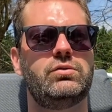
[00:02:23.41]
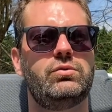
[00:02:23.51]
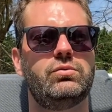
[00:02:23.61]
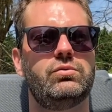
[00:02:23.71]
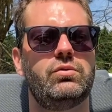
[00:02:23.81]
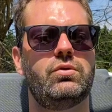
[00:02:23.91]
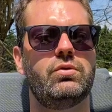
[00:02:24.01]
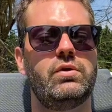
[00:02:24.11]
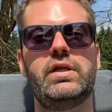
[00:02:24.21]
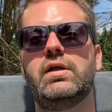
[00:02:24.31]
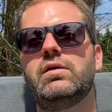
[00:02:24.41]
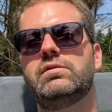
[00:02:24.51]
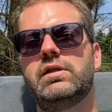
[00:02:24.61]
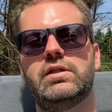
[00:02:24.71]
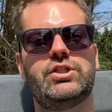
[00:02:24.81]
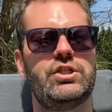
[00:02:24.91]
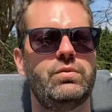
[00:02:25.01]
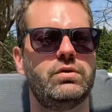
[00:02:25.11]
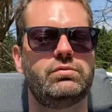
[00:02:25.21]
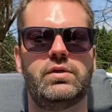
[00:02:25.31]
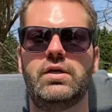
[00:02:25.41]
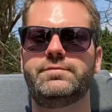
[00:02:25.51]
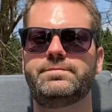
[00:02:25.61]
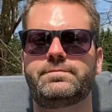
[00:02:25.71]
donc l'État, l'État chinois en tout cas.